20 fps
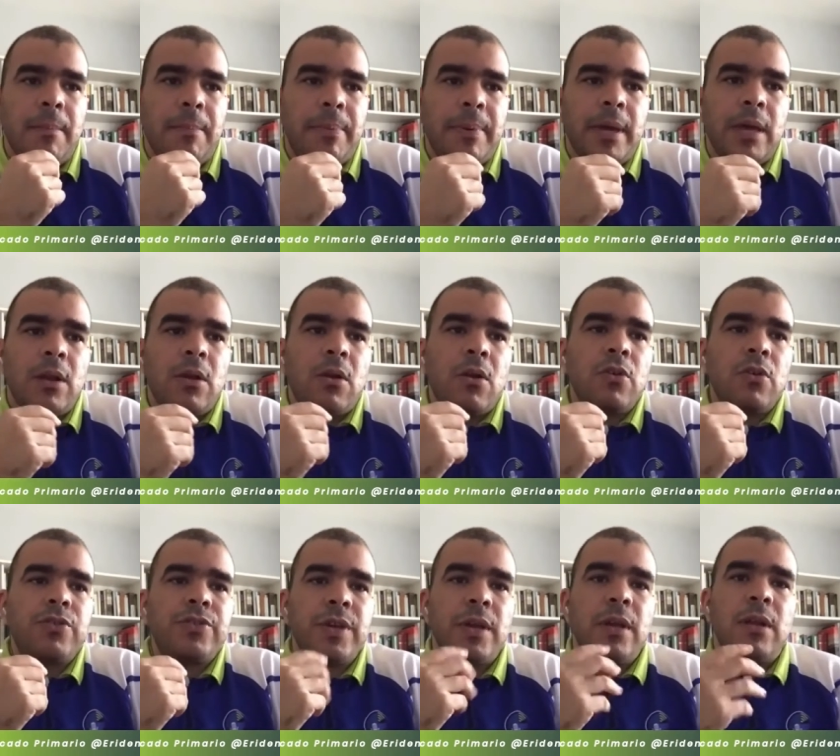Pero
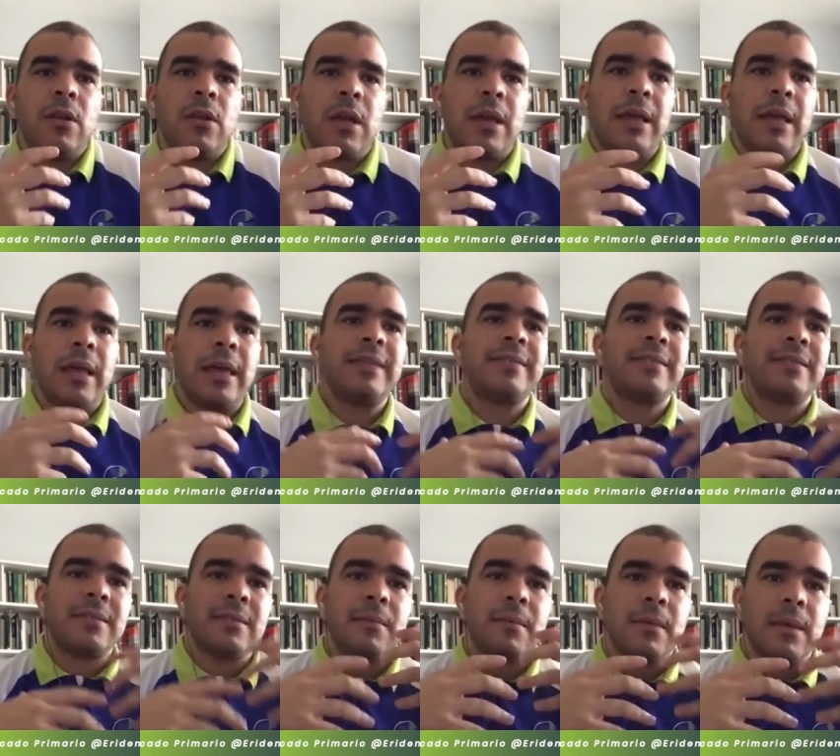
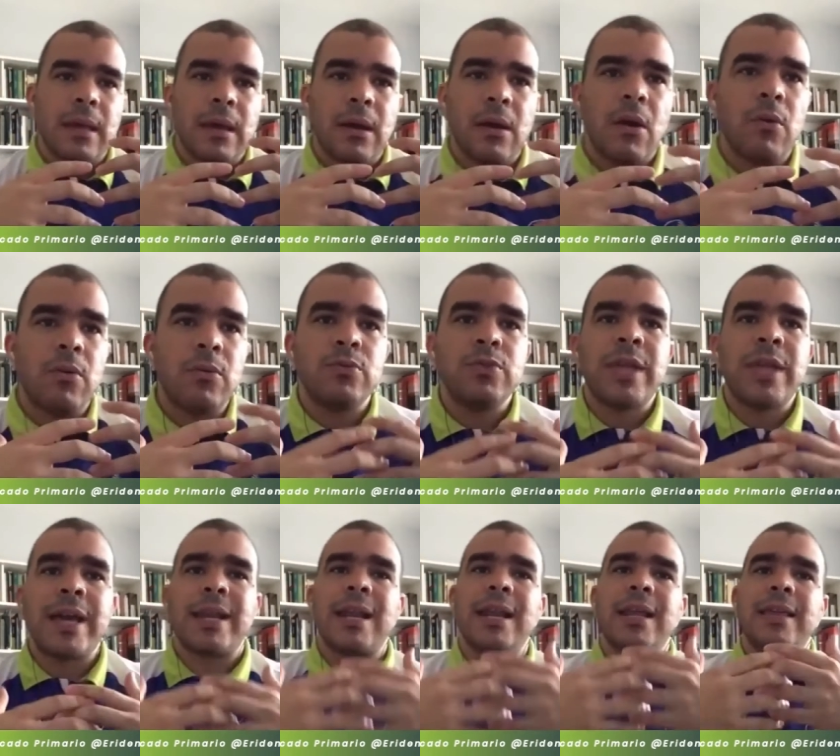es
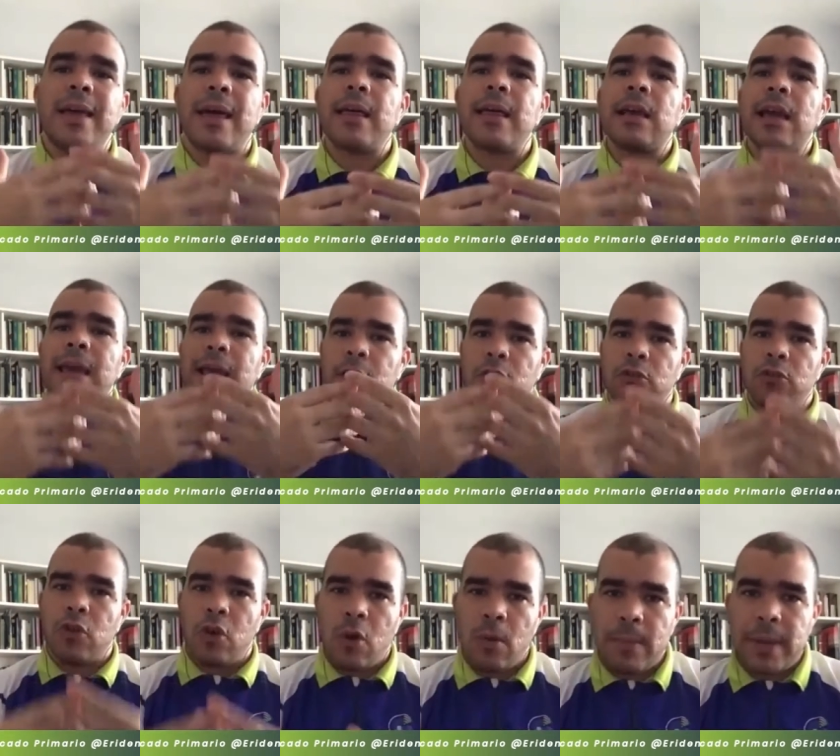una realidad
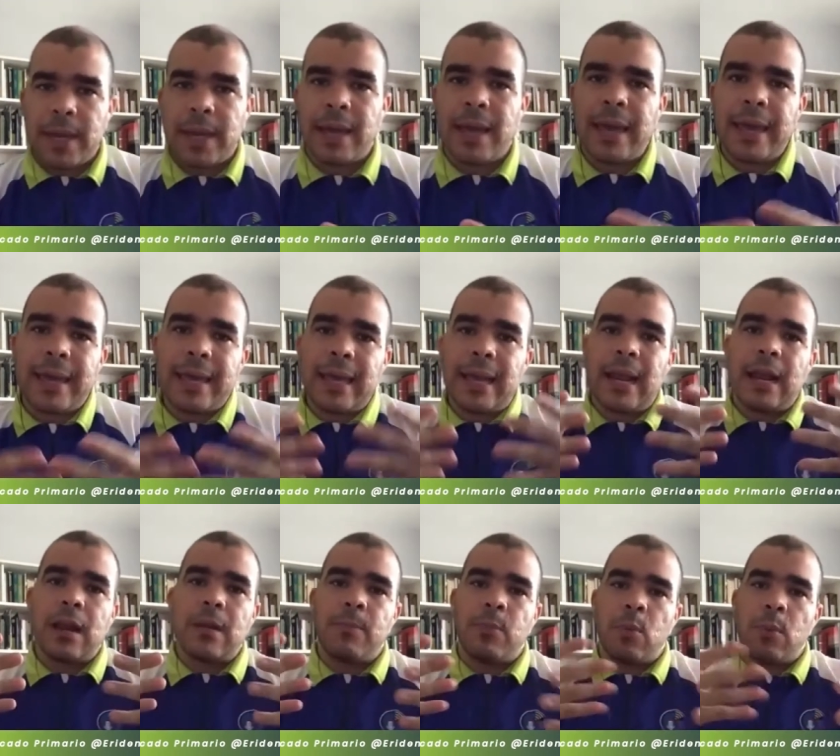económica, es que
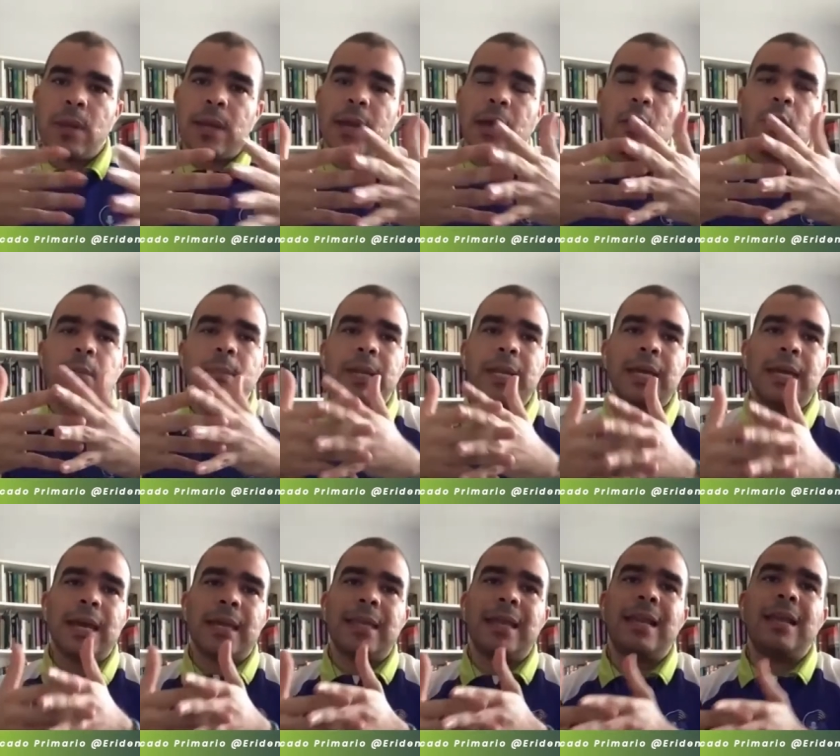la República
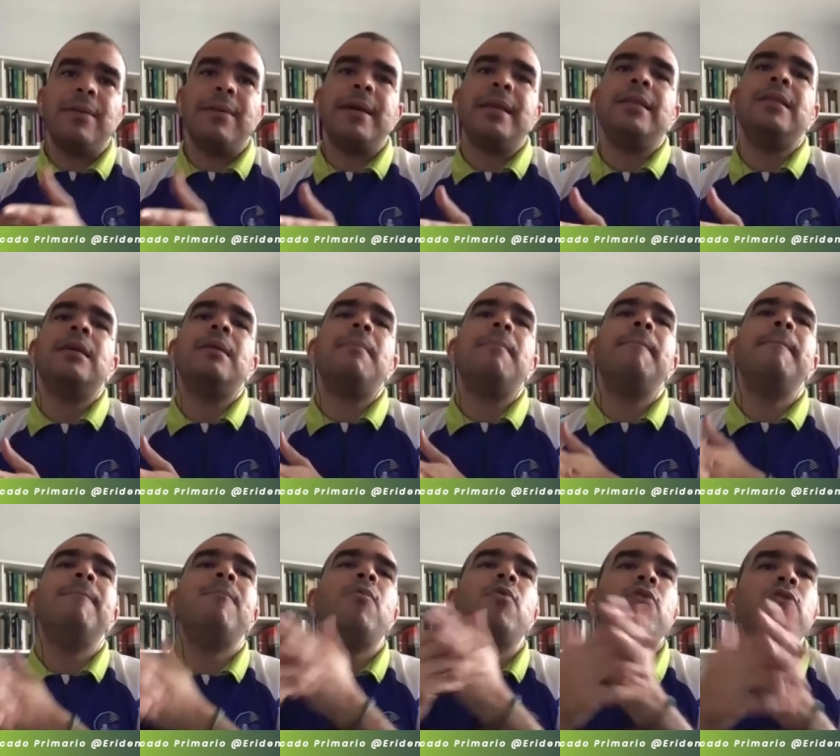Dominicana le vende
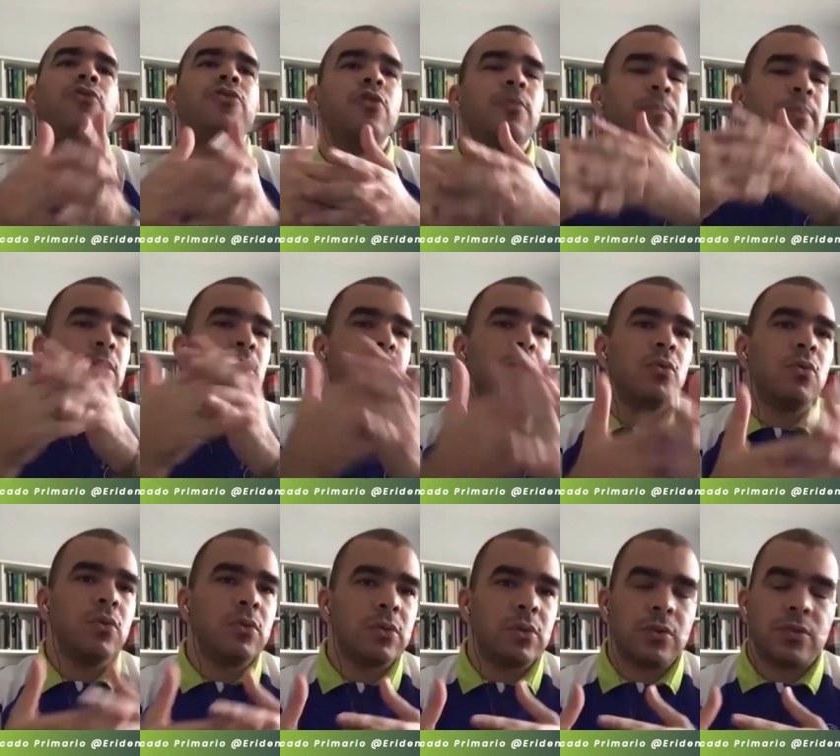muchos
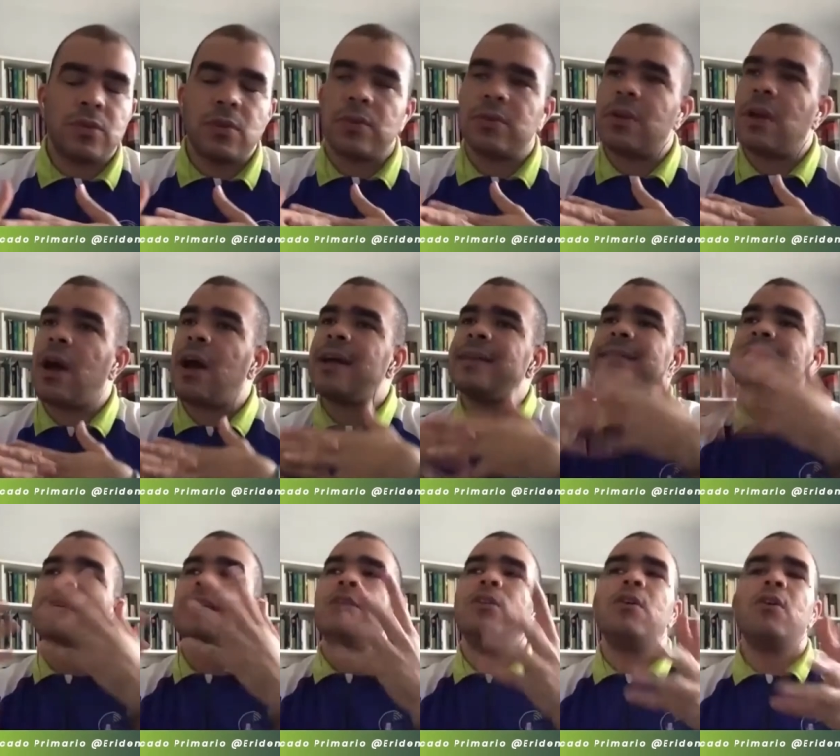productos,
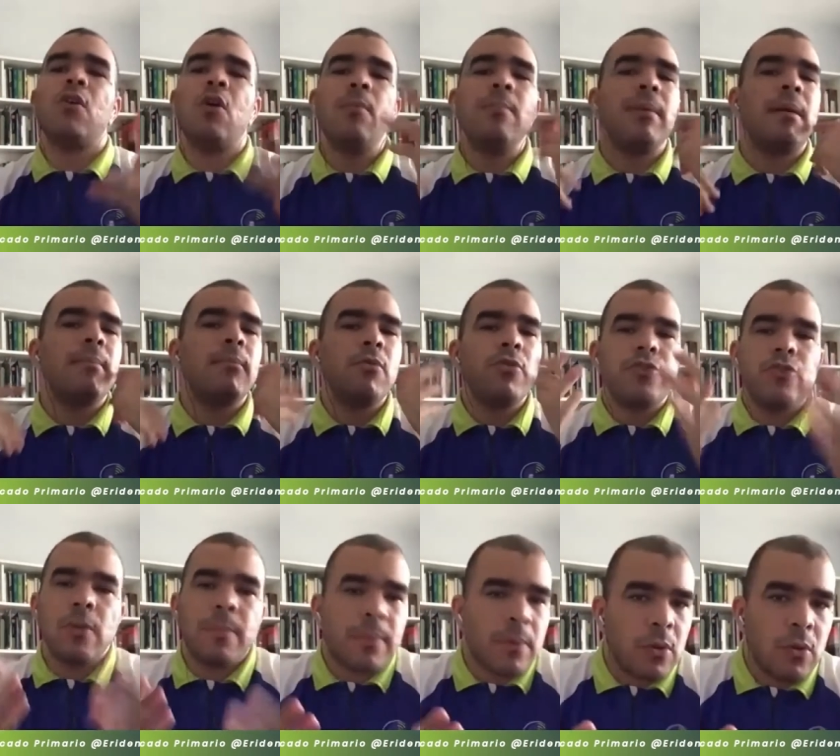Haití nos compra
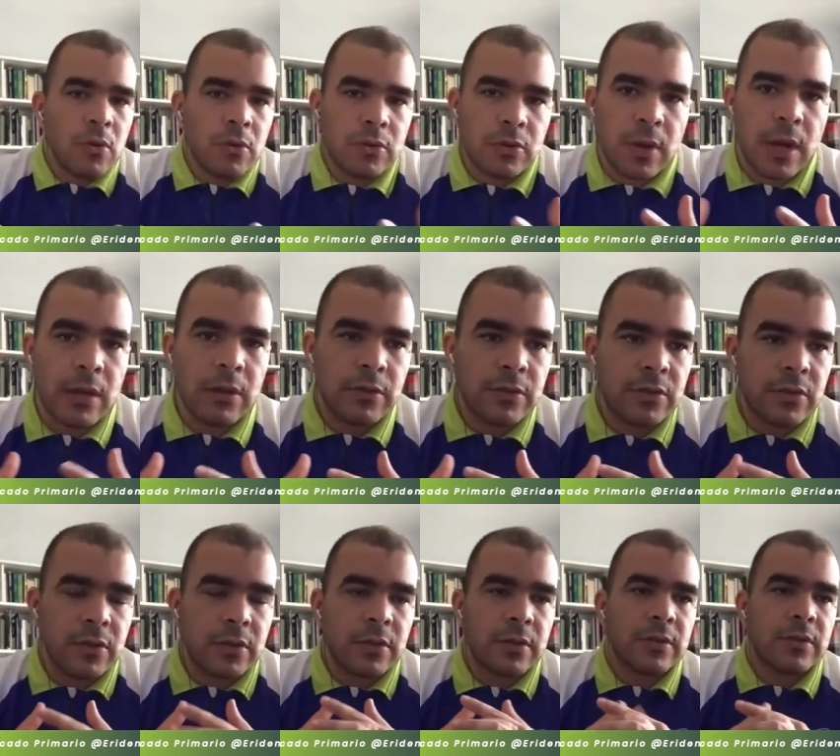muchos productos a
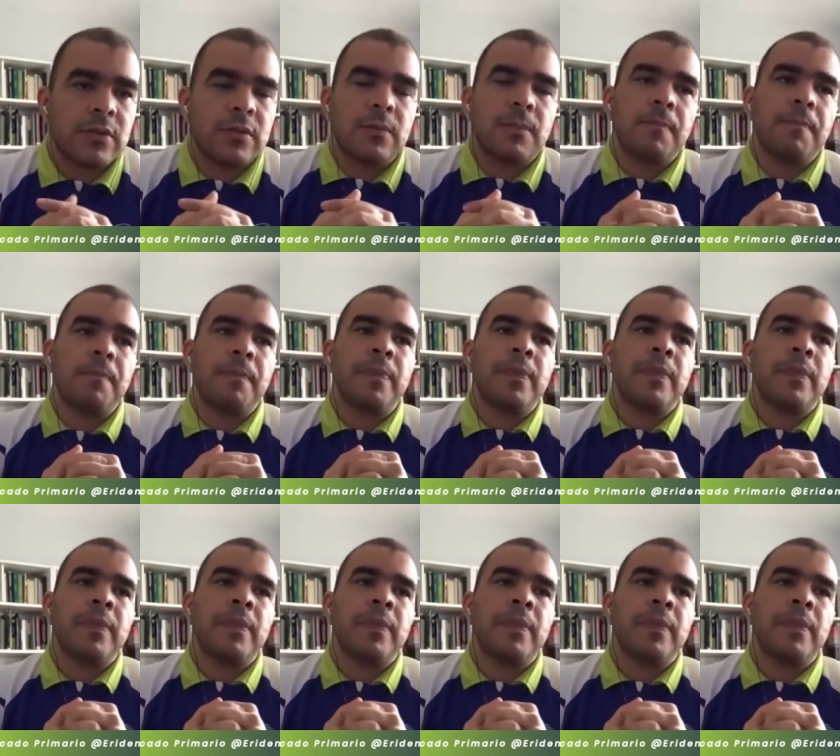nosotros.